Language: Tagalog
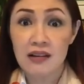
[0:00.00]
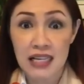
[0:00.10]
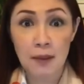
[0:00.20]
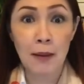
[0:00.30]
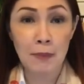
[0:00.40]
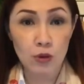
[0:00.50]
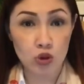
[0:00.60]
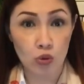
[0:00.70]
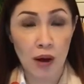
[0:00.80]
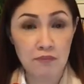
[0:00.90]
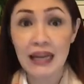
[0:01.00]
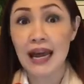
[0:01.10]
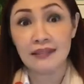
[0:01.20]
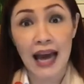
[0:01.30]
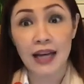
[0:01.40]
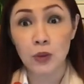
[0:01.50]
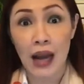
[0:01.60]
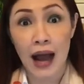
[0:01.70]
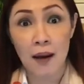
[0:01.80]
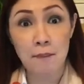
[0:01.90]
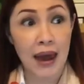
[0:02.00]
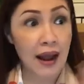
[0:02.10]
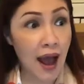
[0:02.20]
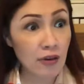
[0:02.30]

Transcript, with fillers: kasi pag may gusto kang bilhin kahit wala kang pera,